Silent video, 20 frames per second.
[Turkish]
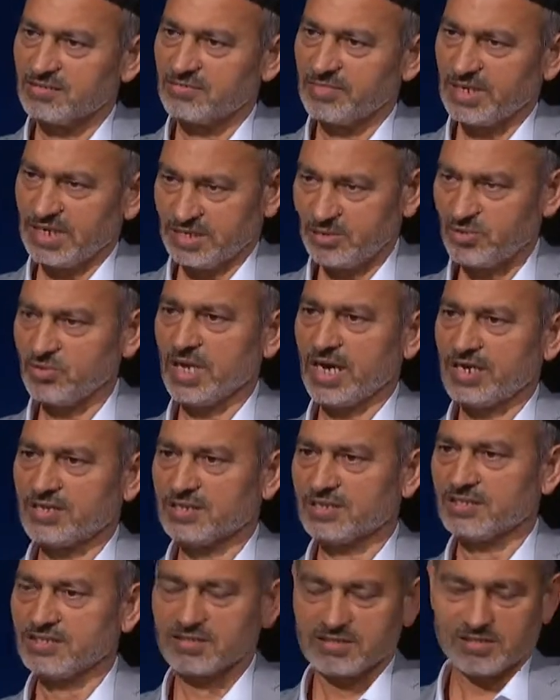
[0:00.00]
Mehdi
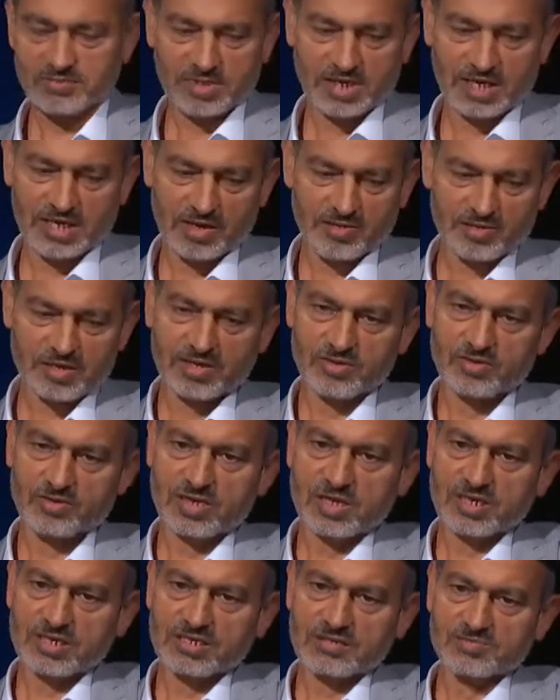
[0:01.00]
uyarıcıdır. Şimdi Allah-u Teala
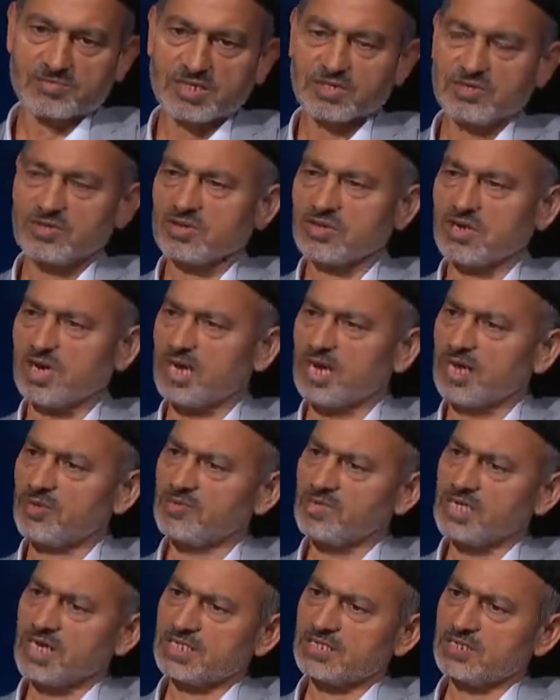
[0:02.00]
Kur'an-ı Kerim'de diyor ki
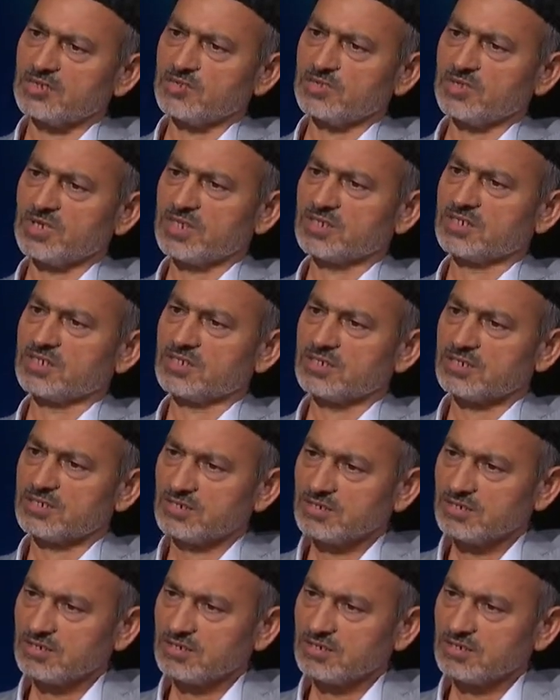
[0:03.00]
alam yatikum nezir.